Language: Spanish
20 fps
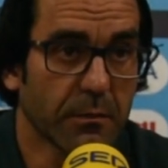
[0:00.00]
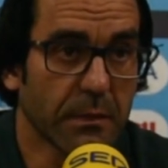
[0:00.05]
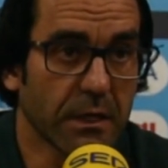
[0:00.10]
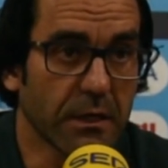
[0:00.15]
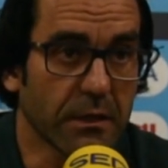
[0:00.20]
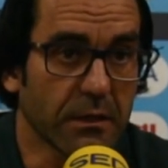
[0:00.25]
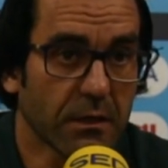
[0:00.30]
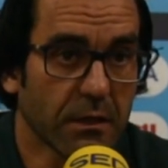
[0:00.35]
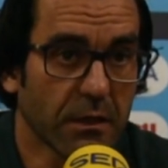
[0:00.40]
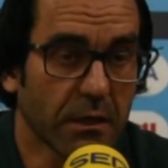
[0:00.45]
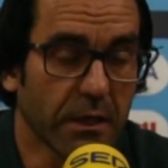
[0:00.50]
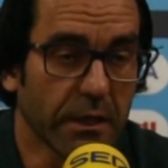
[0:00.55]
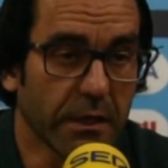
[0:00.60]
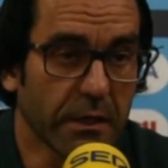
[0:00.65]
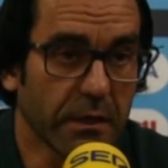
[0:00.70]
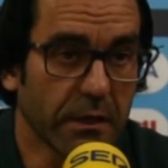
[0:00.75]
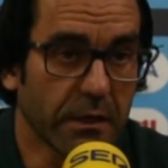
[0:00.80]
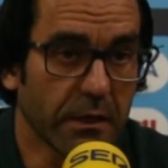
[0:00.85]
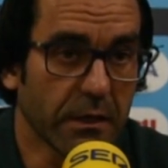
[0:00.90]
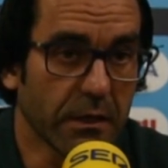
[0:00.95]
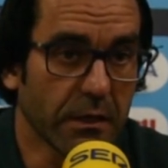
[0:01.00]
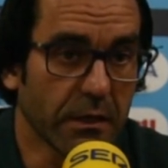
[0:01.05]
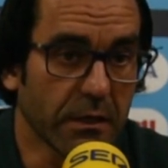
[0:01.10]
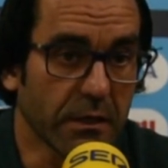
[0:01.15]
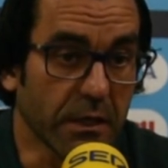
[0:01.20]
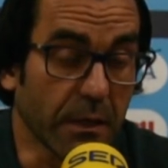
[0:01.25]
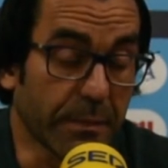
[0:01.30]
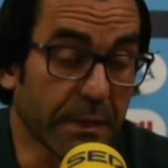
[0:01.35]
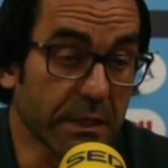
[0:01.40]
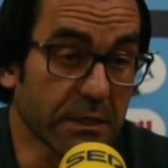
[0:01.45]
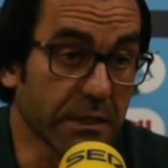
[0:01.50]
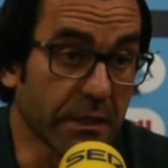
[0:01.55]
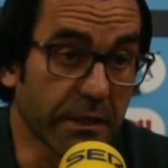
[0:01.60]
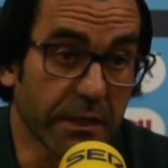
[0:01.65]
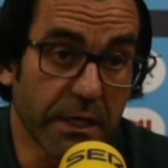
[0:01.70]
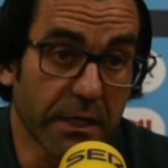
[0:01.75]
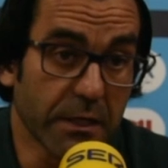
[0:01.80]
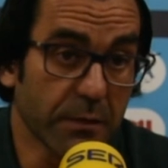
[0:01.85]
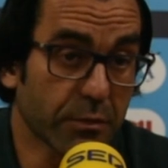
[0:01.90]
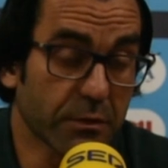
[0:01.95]
Vale, eh, y a
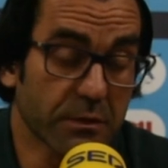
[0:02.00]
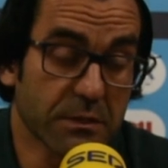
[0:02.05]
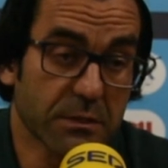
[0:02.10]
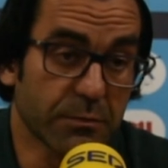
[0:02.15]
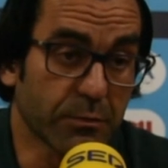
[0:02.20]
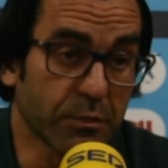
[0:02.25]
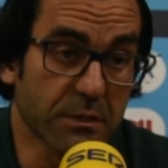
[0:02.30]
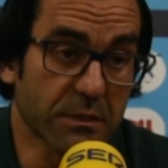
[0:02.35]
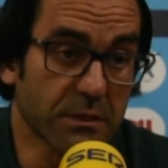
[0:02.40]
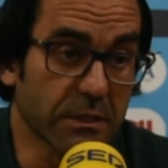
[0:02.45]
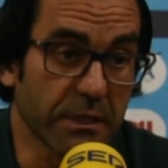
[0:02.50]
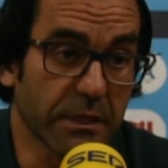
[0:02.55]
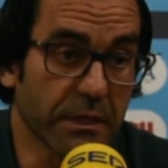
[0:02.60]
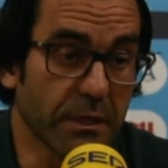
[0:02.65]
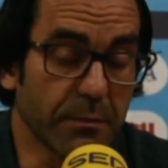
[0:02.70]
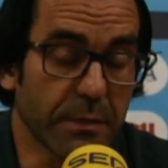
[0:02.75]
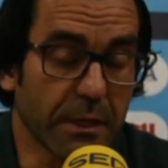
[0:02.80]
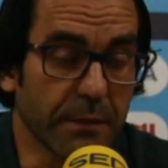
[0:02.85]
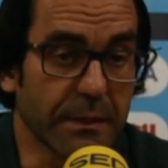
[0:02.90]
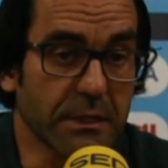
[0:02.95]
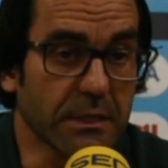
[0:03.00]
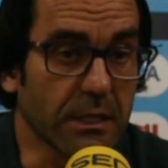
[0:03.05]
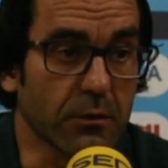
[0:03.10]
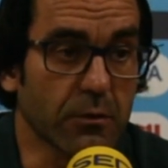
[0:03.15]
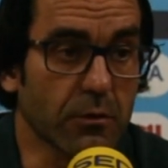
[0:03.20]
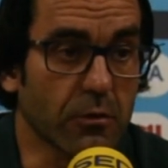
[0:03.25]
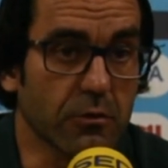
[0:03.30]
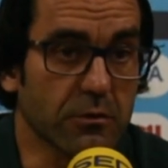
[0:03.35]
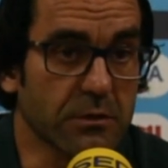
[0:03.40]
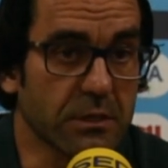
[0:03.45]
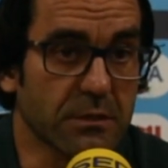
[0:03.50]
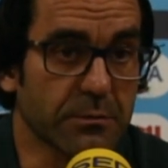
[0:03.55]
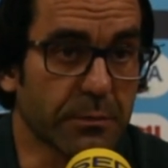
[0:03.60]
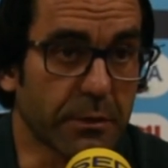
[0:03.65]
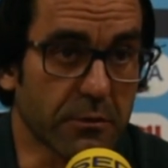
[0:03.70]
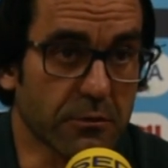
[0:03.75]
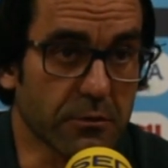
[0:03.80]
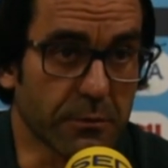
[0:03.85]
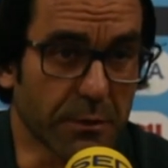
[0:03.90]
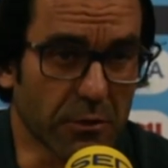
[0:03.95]
partir de ahí, pues, pues ir implementando cosas.
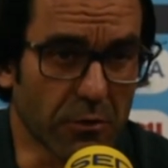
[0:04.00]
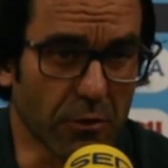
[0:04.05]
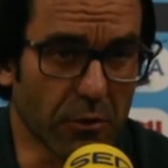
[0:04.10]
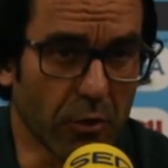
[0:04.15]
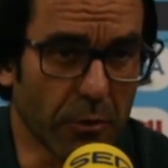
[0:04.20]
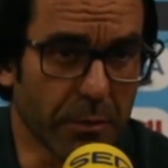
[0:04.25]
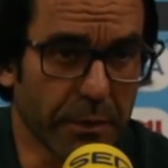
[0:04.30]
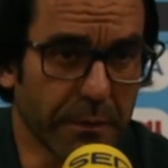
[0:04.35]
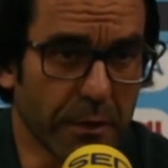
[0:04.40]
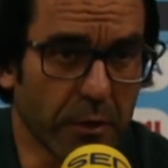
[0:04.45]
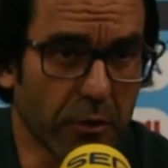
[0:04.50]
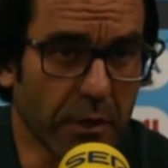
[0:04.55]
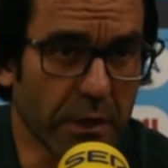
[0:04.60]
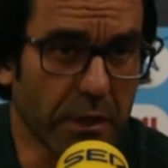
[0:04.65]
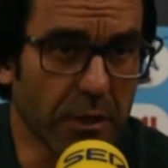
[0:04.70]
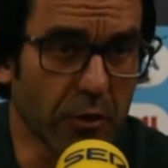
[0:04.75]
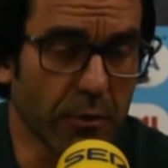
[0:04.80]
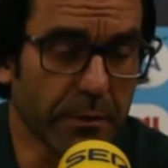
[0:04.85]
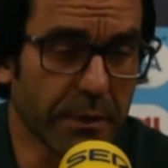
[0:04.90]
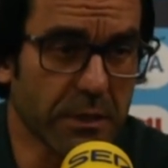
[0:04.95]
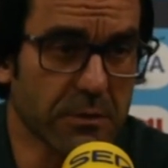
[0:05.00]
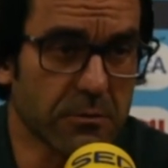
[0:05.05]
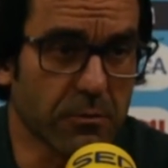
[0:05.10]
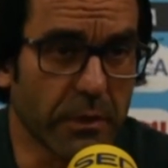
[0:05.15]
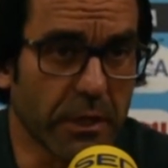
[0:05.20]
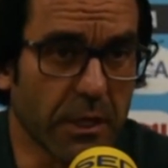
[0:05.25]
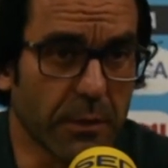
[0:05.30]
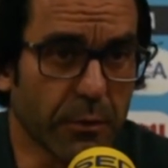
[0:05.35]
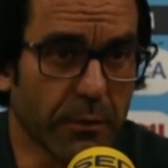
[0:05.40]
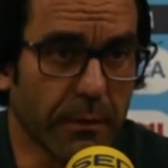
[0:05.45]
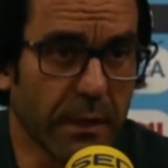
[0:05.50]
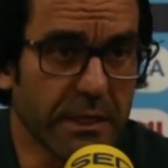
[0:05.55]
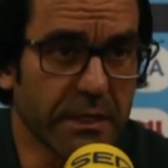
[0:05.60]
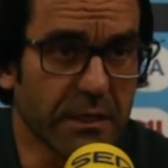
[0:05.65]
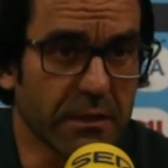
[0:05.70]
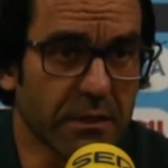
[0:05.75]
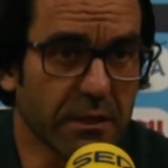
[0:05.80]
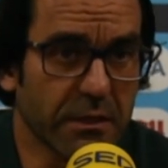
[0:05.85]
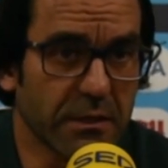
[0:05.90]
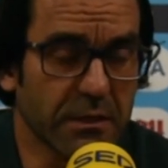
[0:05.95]
Pero sobre todo lo primero que quiero ver es un equipo
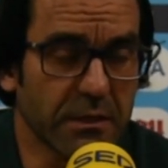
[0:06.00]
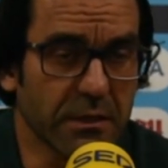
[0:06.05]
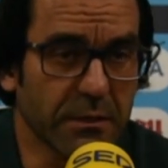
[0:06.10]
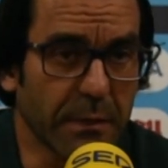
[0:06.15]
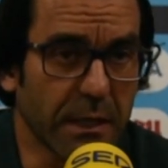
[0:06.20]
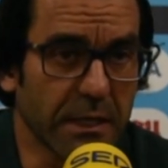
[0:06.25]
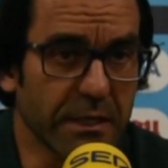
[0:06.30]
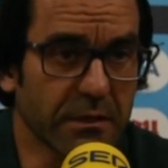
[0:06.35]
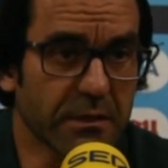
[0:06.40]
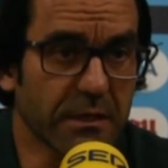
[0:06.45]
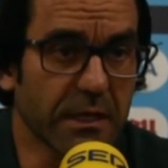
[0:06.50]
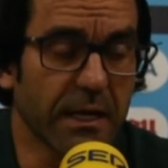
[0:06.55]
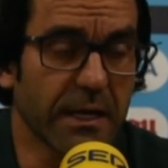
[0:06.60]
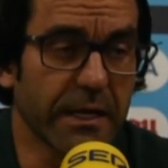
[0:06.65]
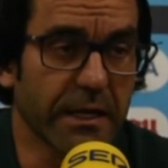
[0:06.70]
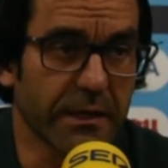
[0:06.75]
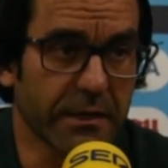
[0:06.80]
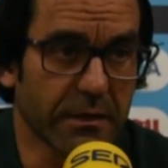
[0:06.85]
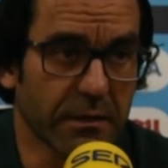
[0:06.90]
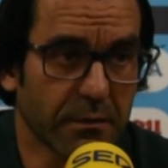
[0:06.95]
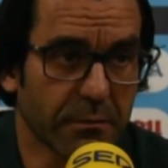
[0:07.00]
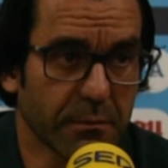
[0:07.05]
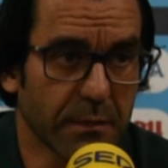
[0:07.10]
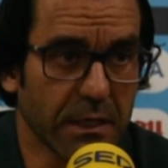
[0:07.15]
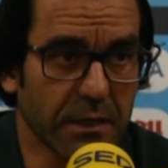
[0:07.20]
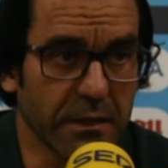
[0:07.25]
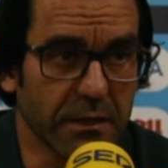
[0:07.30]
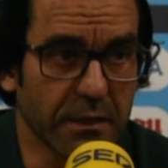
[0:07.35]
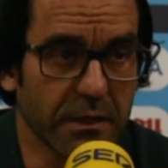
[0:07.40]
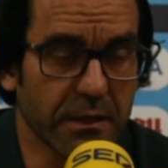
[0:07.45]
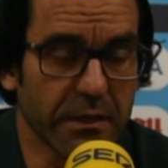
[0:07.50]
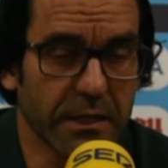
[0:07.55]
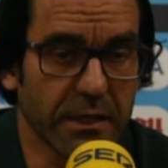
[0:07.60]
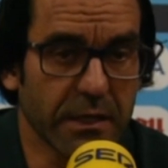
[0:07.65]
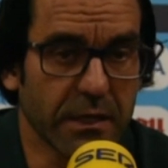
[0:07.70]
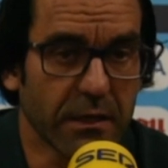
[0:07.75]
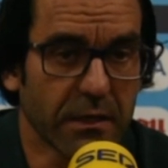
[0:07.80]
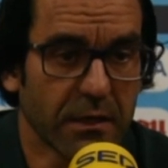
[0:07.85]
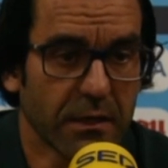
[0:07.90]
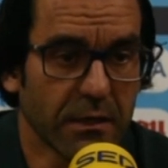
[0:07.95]
valiente y, valiente y alegre, ¿vale? Y que
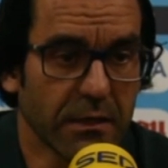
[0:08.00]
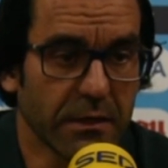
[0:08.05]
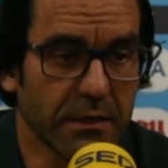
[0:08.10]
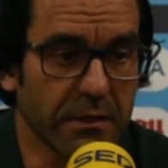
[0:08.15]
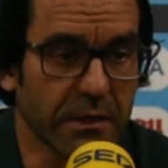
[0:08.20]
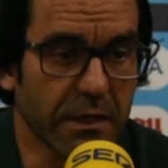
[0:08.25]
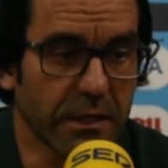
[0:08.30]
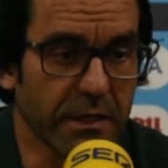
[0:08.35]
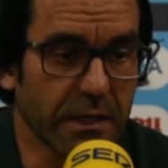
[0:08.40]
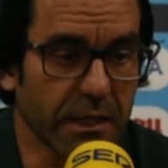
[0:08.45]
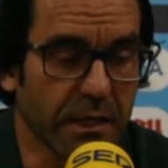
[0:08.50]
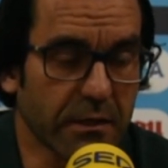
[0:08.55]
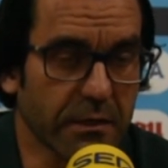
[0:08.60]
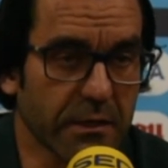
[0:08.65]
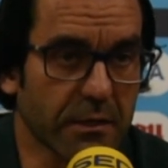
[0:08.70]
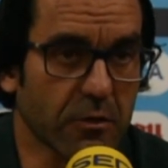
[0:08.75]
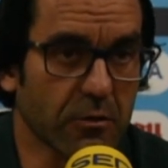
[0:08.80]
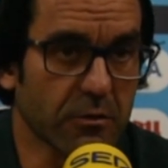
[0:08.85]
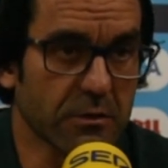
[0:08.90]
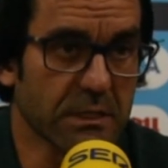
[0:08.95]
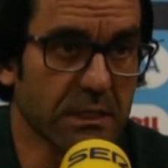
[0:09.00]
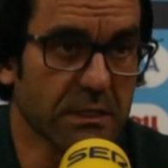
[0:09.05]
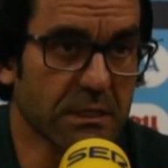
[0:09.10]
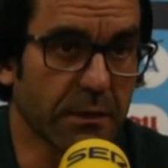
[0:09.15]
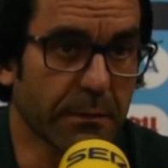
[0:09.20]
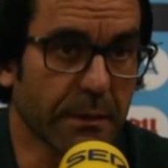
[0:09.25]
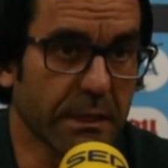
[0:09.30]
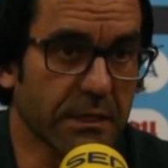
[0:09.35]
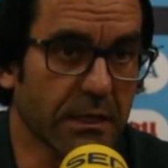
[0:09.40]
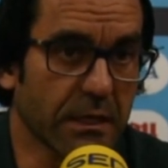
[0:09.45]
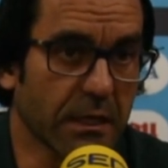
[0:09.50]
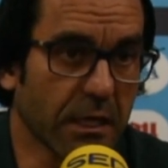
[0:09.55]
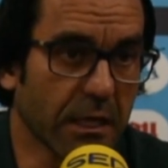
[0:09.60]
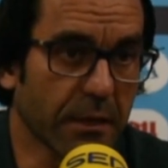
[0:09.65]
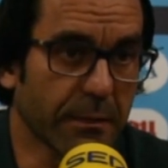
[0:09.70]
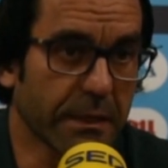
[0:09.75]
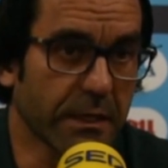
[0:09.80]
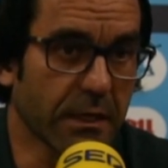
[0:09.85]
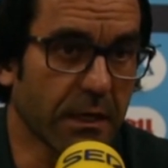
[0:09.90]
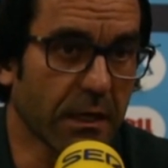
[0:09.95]
quiera, y que quiera hacer cosas, que vaya,
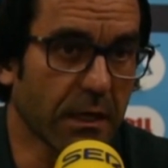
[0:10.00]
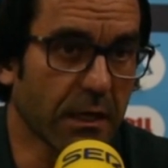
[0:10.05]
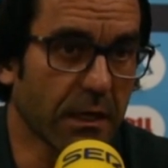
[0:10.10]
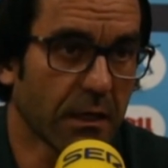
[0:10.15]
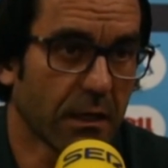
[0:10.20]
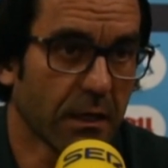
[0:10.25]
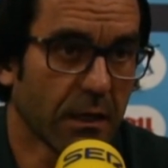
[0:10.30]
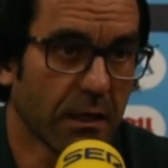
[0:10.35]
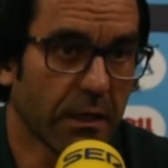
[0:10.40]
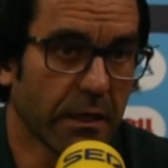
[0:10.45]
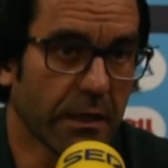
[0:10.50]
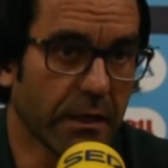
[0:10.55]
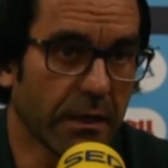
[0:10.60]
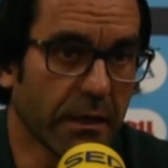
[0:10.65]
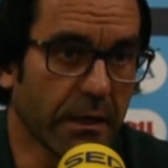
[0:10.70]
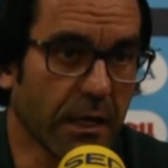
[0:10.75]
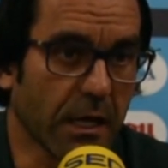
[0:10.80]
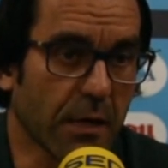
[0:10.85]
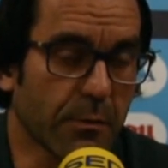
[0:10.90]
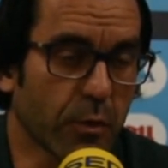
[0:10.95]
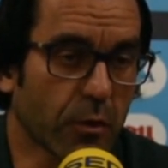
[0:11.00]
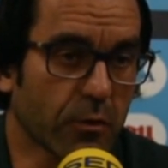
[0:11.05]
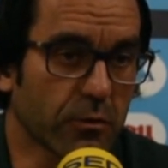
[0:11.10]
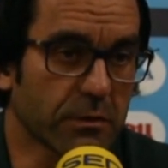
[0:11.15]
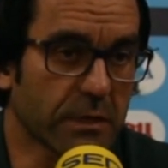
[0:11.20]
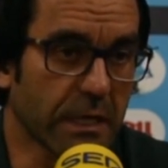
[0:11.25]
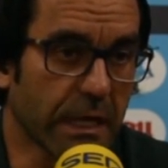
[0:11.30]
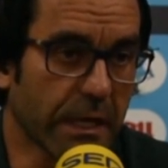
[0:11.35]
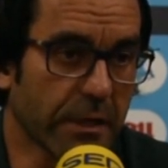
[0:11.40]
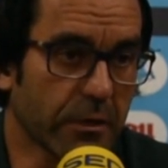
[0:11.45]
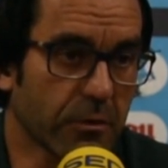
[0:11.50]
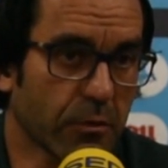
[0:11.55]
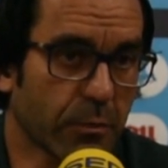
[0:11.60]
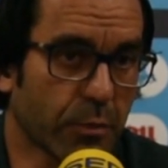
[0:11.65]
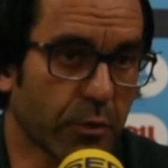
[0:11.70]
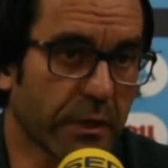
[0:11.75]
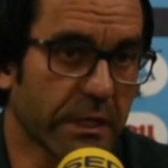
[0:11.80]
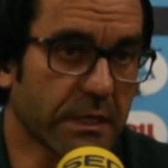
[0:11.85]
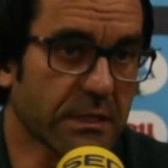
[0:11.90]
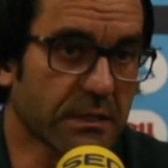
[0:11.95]
que vaya eh, a campo
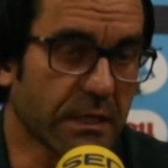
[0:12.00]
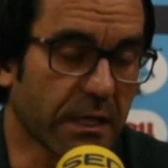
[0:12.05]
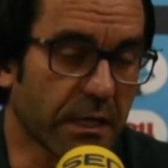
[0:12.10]
contrario, poder